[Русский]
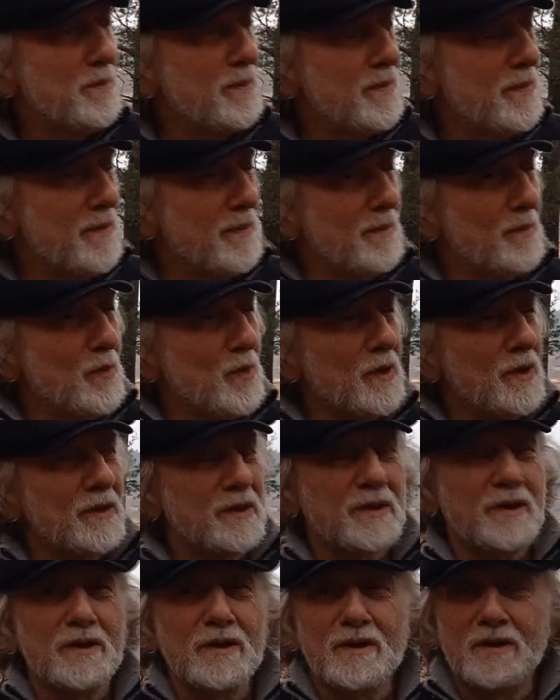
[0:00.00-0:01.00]

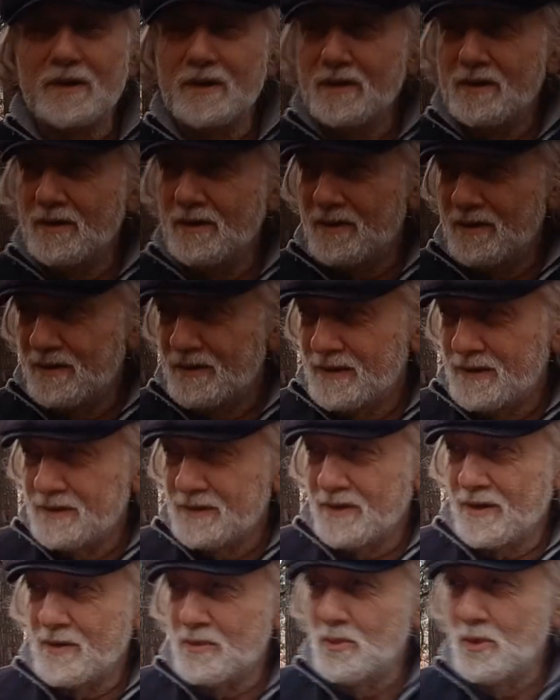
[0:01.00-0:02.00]
Муладхара, а, так
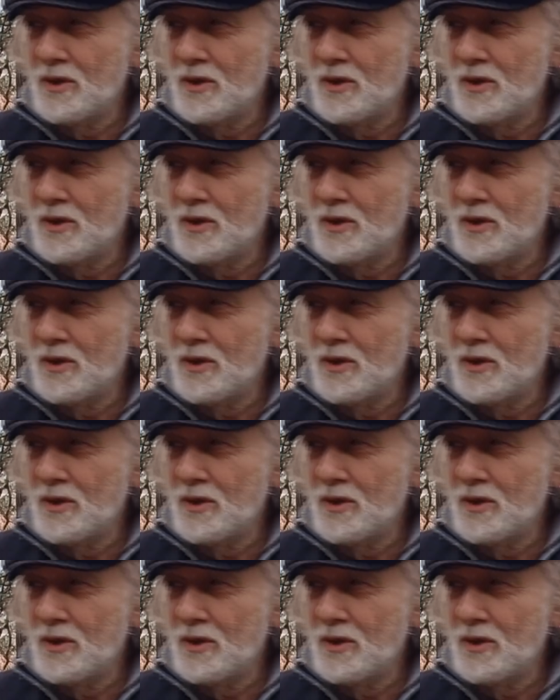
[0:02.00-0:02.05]
сказать,